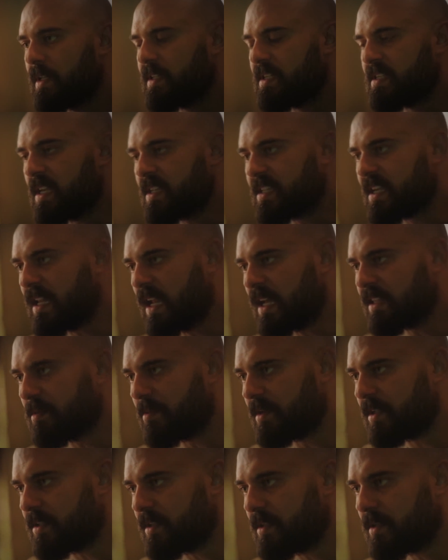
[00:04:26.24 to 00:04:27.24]
انت ازاي تجيلي عند
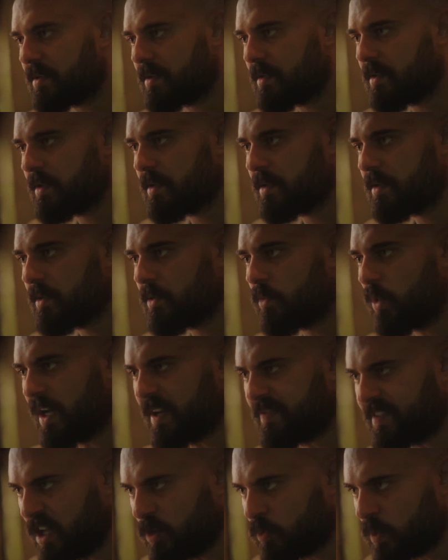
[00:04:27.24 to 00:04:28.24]
بيتي؟
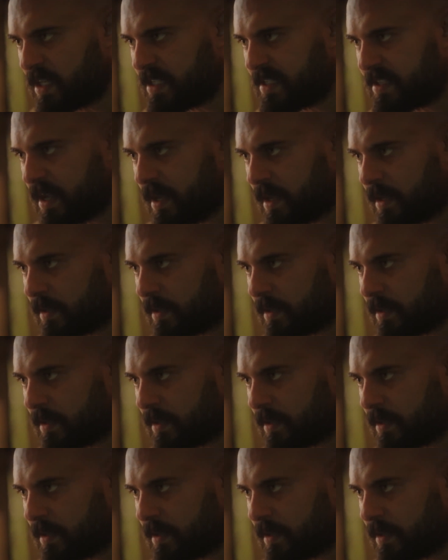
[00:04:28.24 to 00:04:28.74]
وعرفتي عنواني ازاي؟